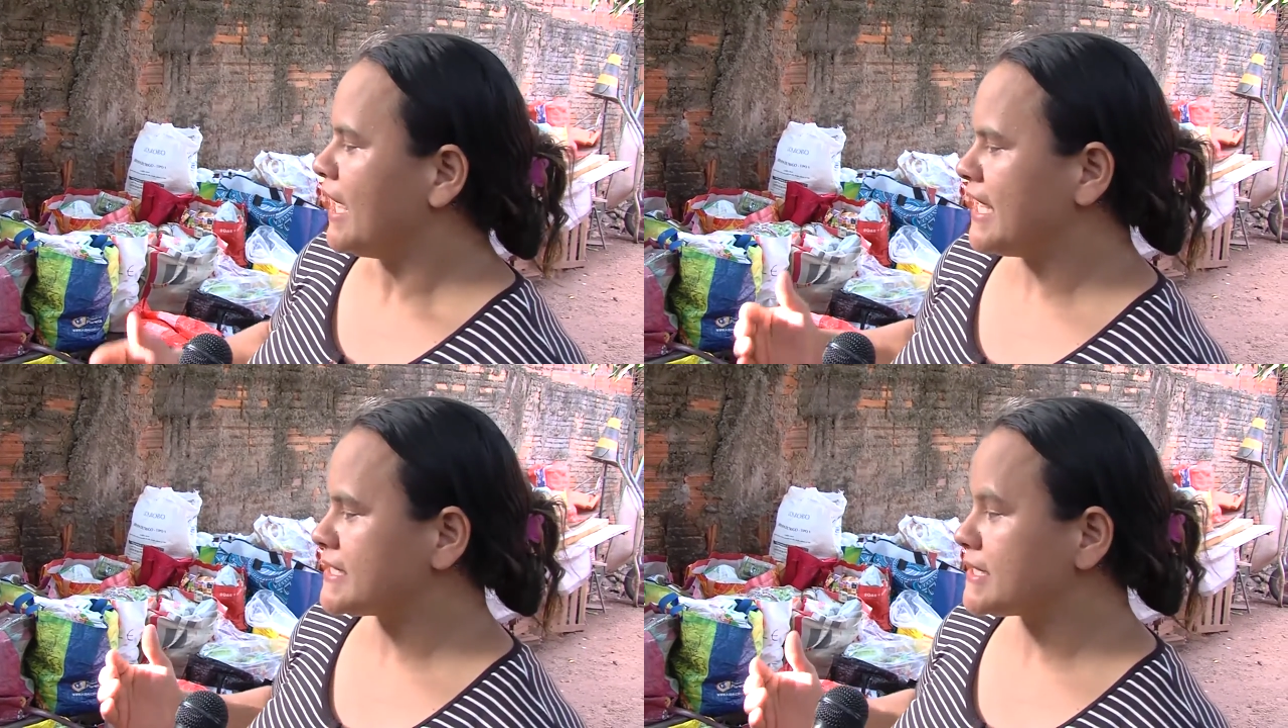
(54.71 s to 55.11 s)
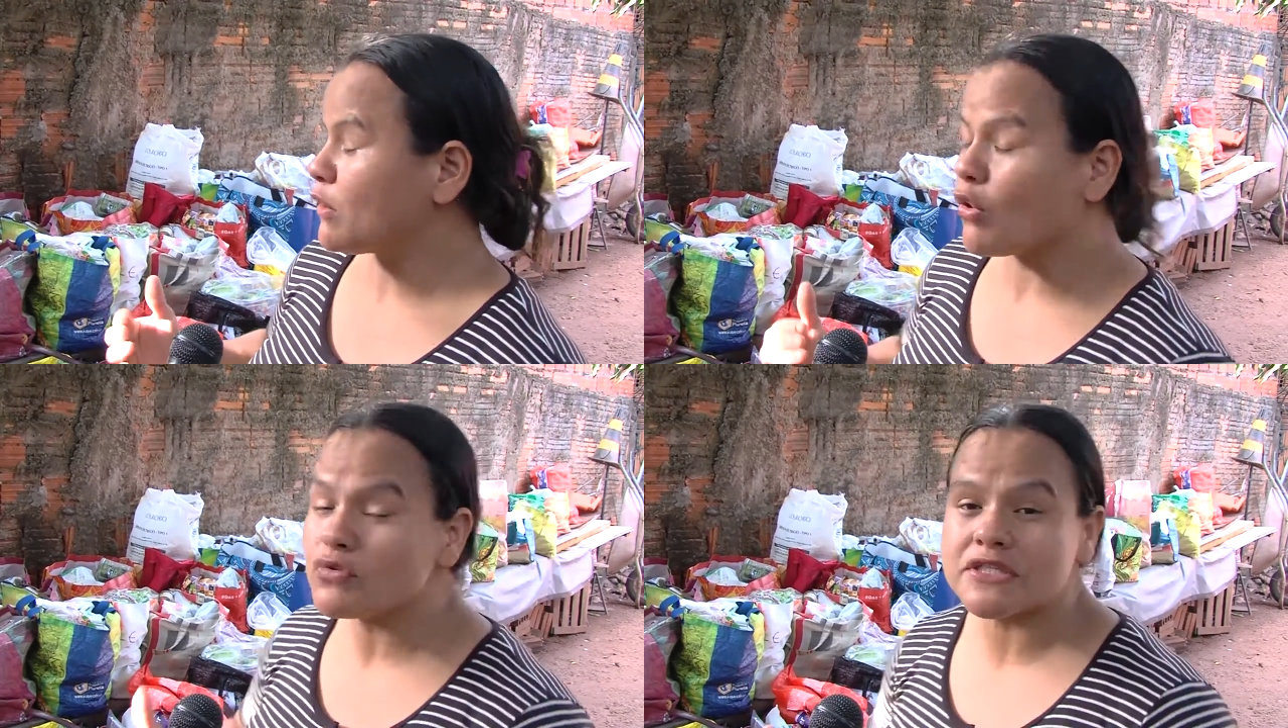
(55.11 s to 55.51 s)
E assim,
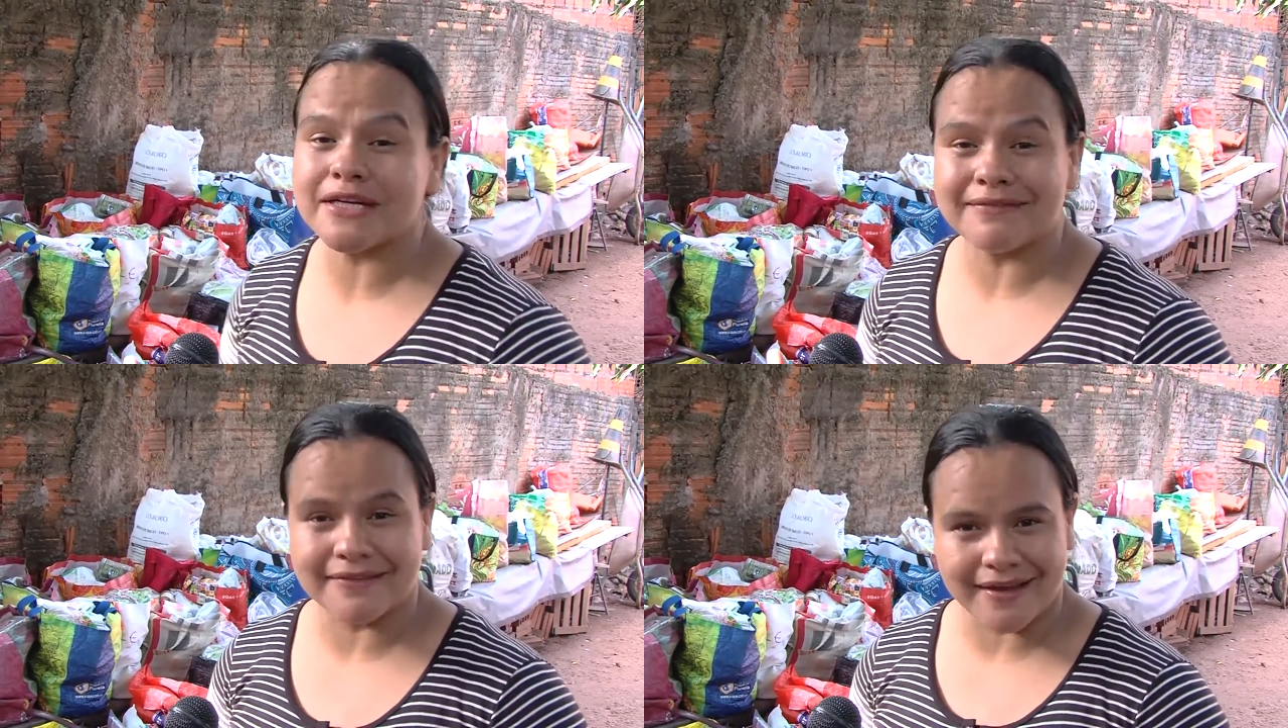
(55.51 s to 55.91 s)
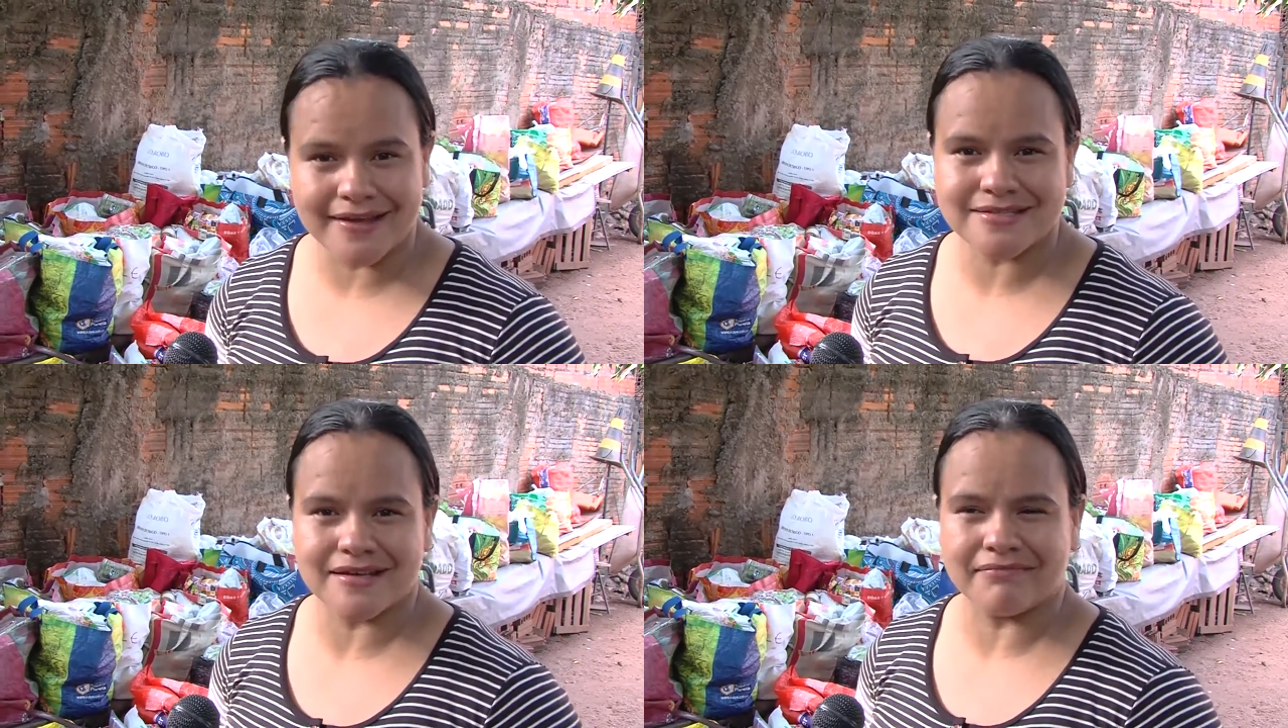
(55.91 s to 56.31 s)
com
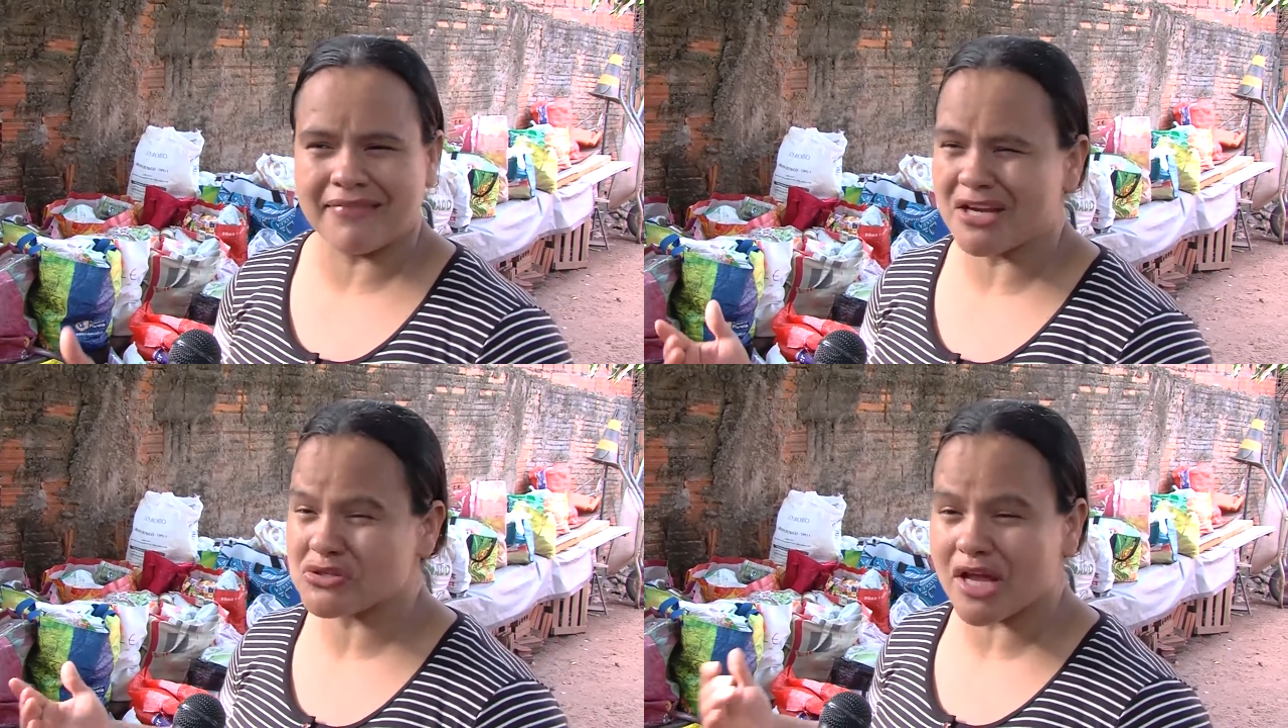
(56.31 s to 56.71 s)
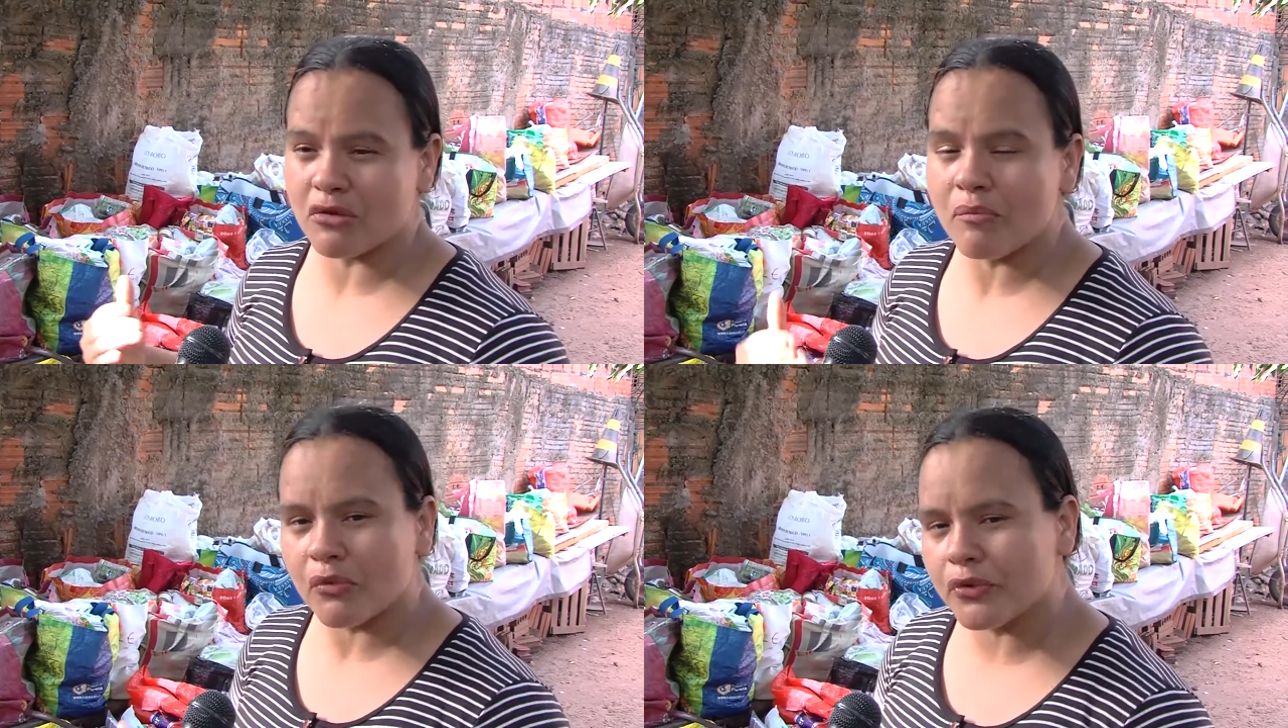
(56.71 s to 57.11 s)
certeza tem
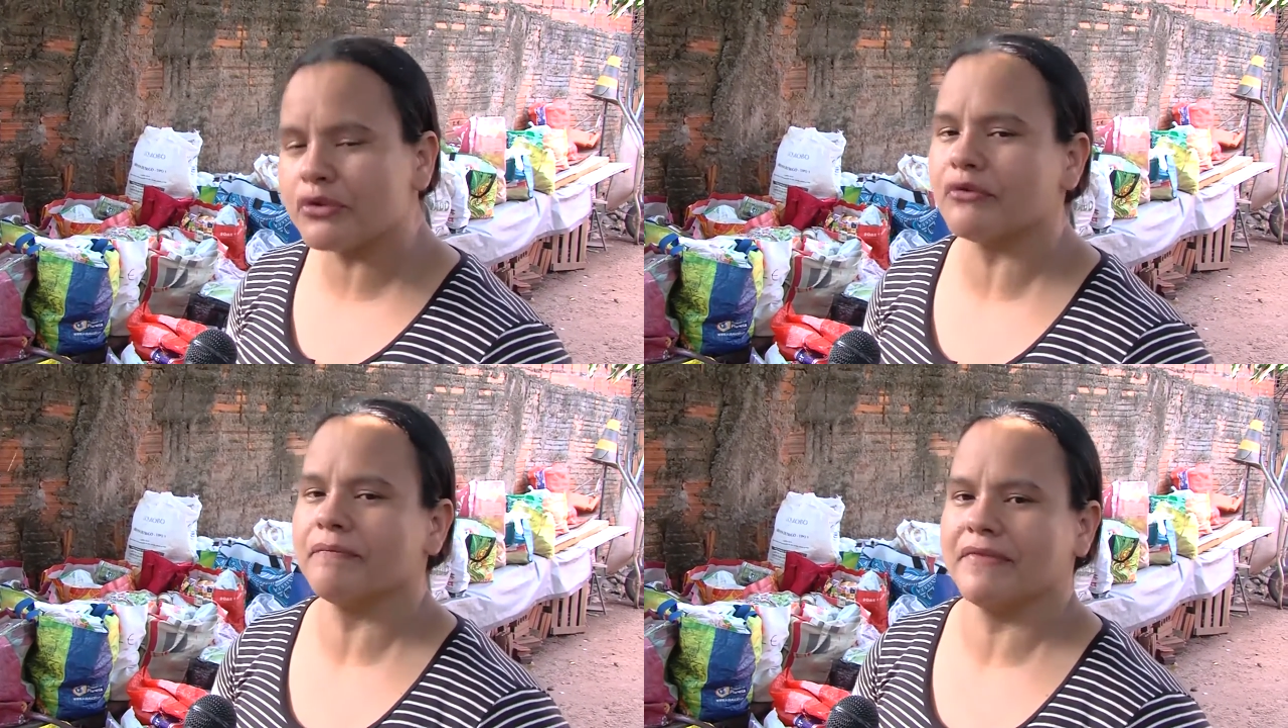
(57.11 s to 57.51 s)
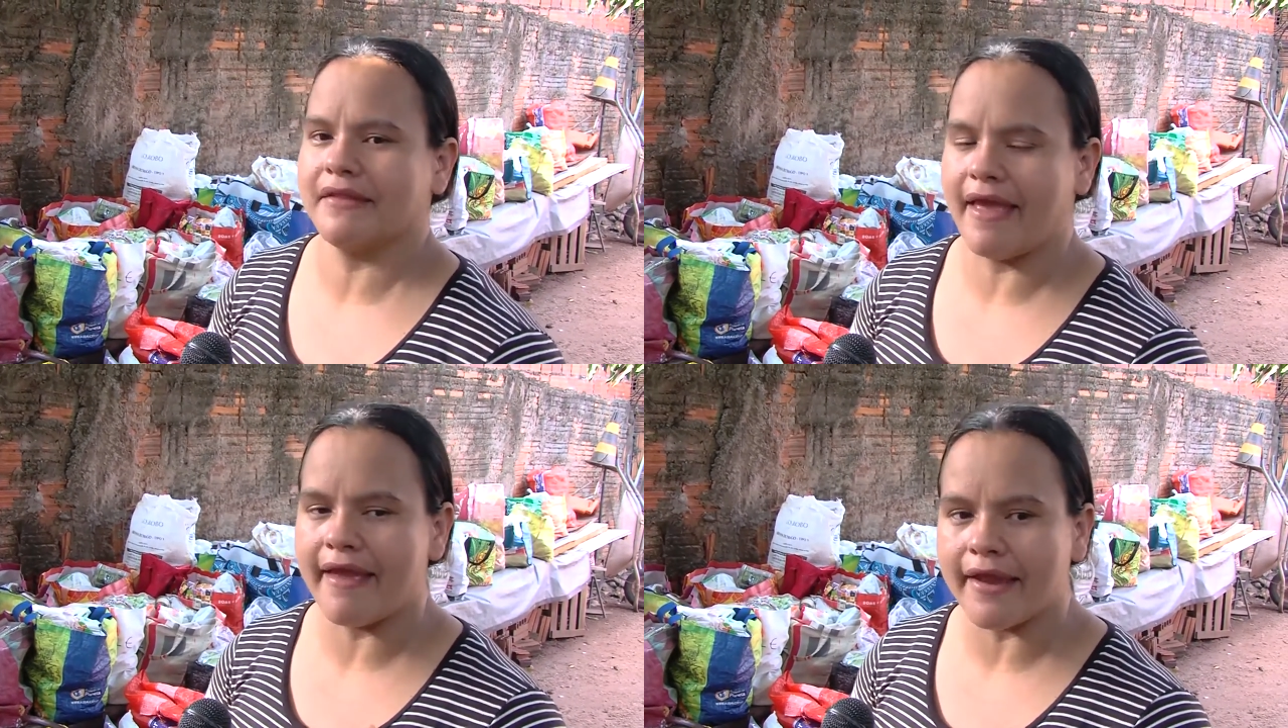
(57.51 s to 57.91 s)
ajudado muito, né?